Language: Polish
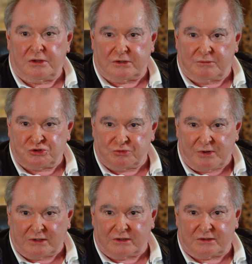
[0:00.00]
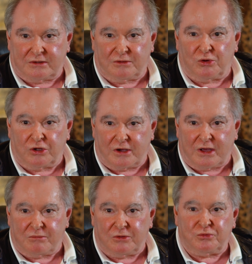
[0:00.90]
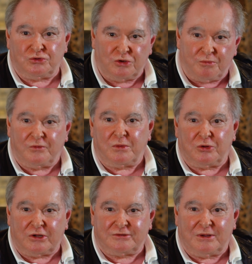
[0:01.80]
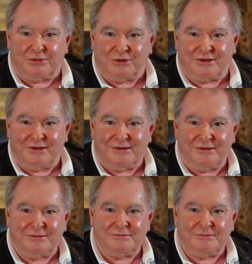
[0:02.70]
ten przypadek tej mojej chemii, później opowiem o następnych. Dobrze.